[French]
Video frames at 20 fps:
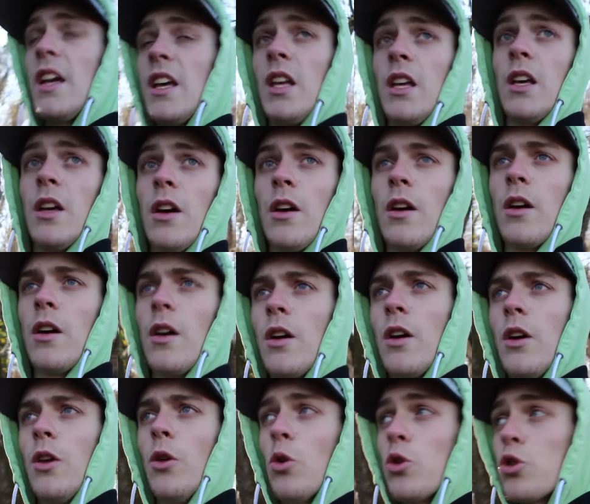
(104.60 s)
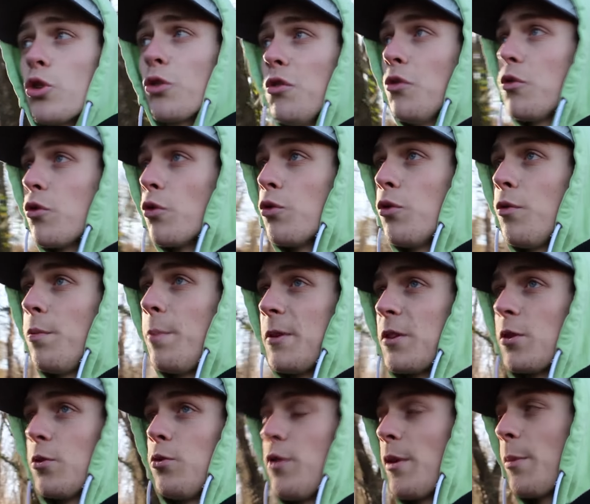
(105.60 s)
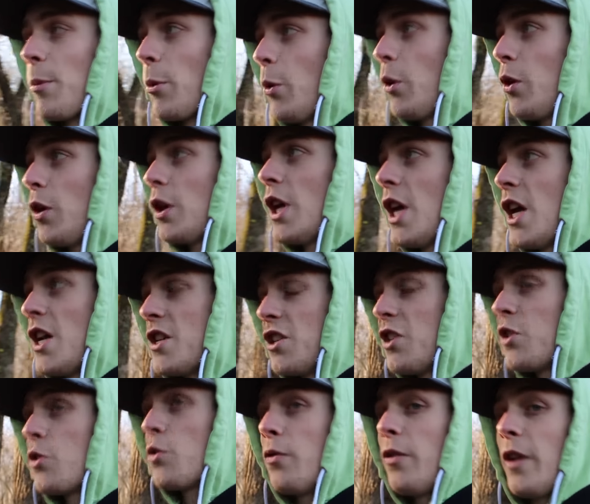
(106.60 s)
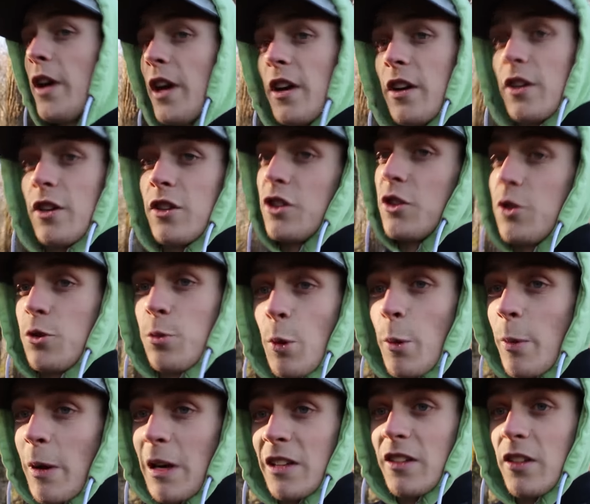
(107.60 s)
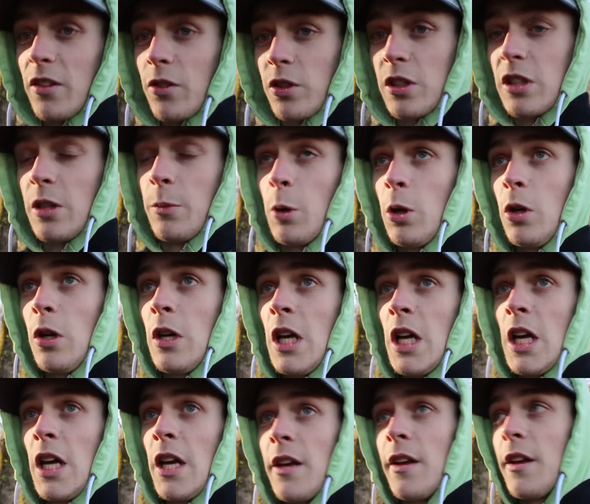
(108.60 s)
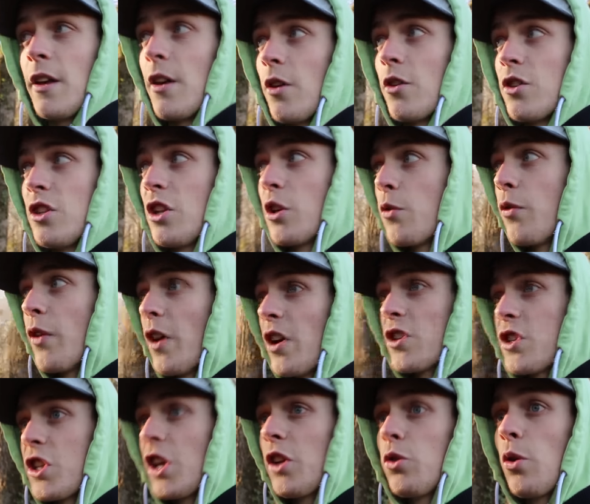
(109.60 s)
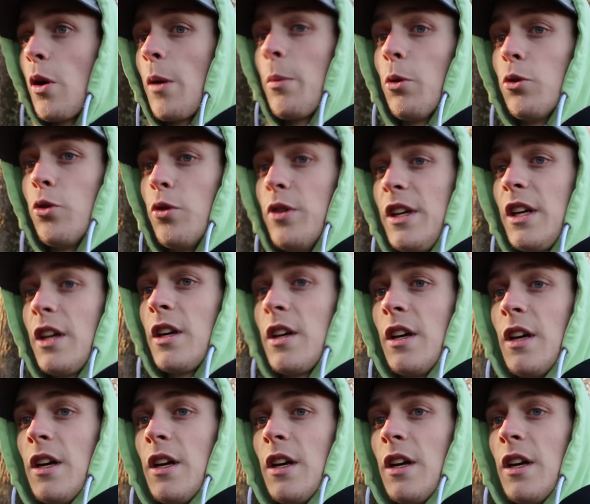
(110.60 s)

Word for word: Et euh, aujourd'hui on se retrouve parce que tout simplement j'ai découvert, je me baladais tranquillement et j'ai découvert un château abandonné.